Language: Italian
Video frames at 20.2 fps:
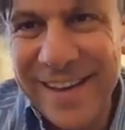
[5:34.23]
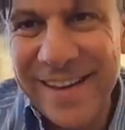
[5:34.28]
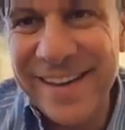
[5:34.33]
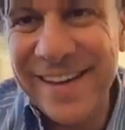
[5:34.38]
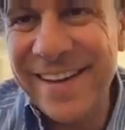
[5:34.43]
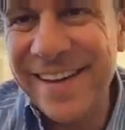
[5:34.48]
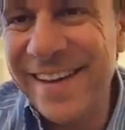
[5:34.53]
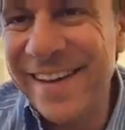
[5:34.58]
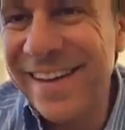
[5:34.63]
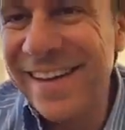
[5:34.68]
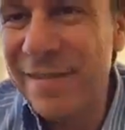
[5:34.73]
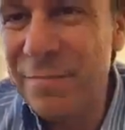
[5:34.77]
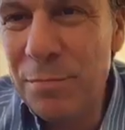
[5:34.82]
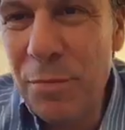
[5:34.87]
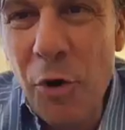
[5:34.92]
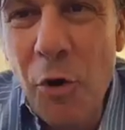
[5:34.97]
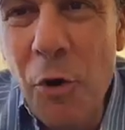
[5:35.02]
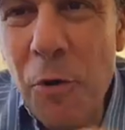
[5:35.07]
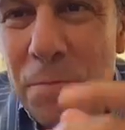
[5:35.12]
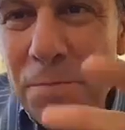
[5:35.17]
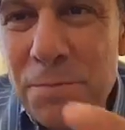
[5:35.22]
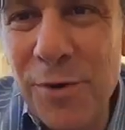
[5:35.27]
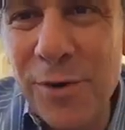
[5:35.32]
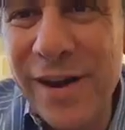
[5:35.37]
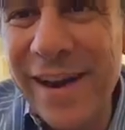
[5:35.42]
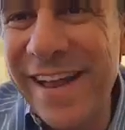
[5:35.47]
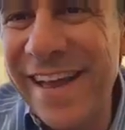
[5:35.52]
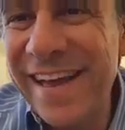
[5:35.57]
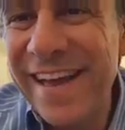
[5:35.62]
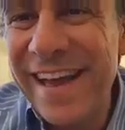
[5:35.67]
eh,
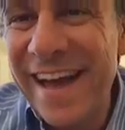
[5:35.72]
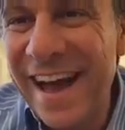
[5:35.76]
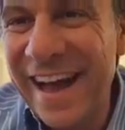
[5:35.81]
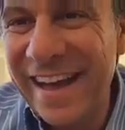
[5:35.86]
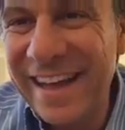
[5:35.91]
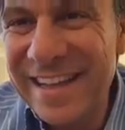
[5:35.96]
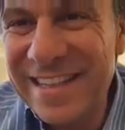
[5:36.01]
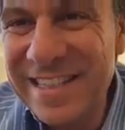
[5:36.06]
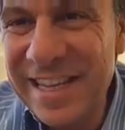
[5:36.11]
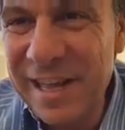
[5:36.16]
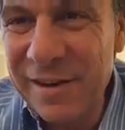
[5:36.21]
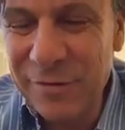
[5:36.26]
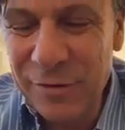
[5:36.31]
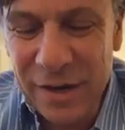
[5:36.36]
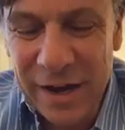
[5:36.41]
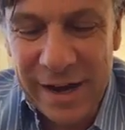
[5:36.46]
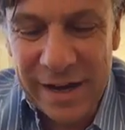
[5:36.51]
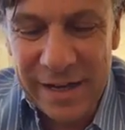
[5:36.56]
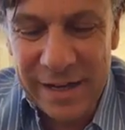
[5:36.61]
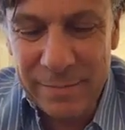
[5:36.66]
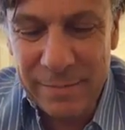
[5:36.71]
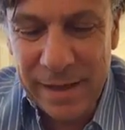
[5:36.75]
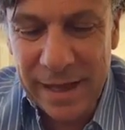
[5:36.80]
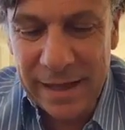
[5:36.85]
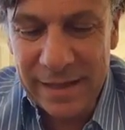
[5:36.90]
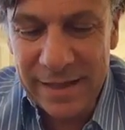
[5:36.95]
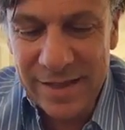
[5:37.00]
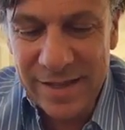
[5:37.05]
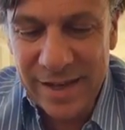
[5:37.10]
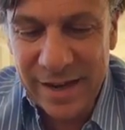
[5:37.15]
bombole a che servono alla
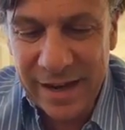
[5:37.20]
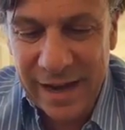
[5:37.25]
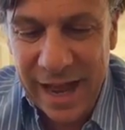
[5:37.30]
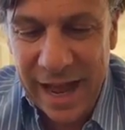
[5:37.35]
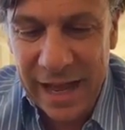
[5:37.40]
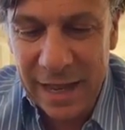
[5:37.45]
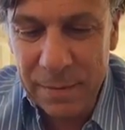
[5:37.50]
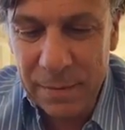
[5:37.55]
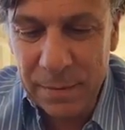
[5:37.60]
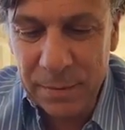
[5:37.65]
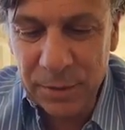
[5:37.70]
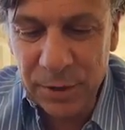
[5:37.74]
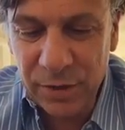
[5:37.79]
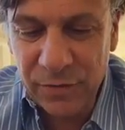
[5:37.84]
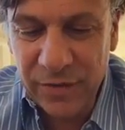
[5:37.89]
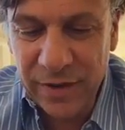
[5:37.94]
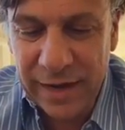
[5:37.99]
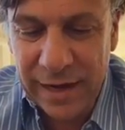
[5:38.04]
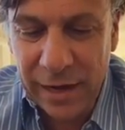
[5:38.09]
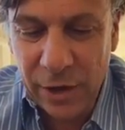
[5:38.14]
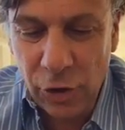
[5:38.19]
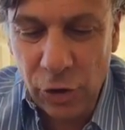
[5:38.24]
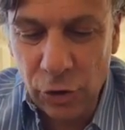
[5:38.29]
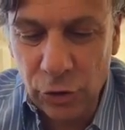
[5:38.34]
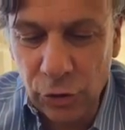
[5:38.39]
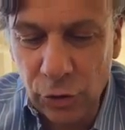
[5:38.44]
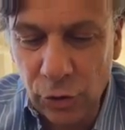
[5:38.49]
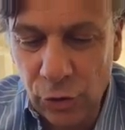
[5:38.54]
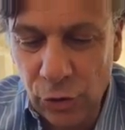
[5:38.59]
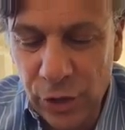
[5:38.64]
Libia di Serrai per poter fare
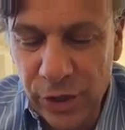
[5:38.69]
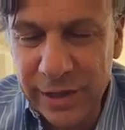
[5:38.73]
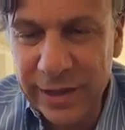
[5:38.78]
l'accordo con